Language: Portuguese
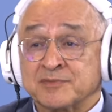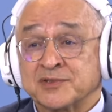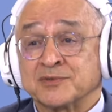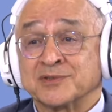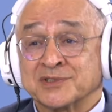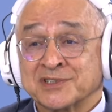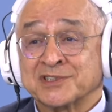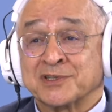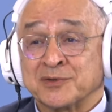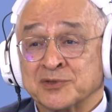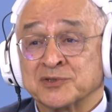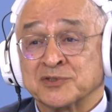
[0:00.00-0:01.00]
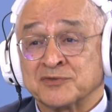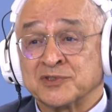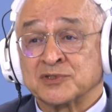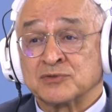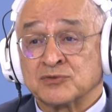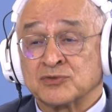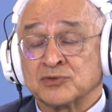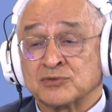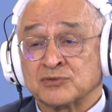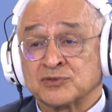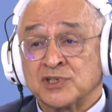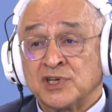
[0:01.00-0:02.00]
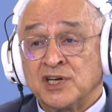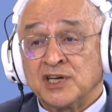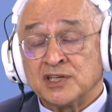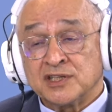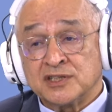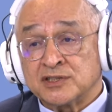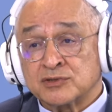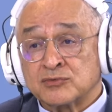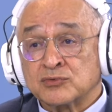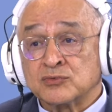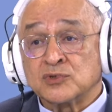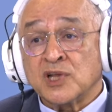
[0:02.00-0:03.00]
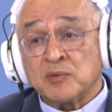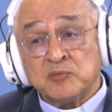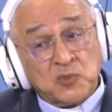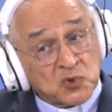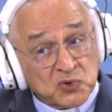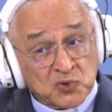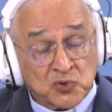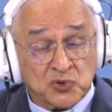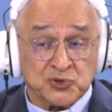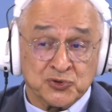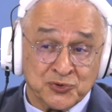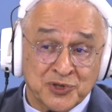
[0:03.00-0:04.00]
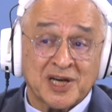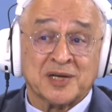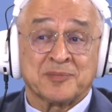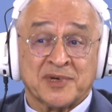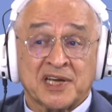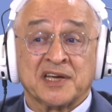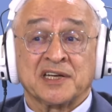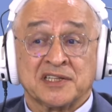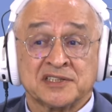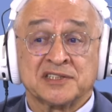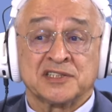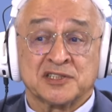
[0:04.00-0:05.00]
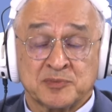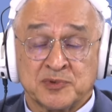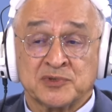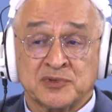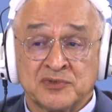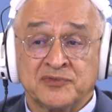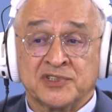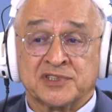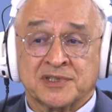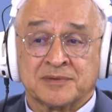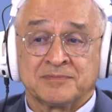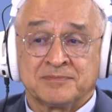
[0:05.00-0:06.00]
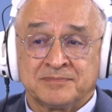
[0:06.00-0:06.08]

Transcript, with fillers: de pessoas que estão ao serviço dos outros e isto dá muito gosto de olhar para a Igreja desse ponto de vista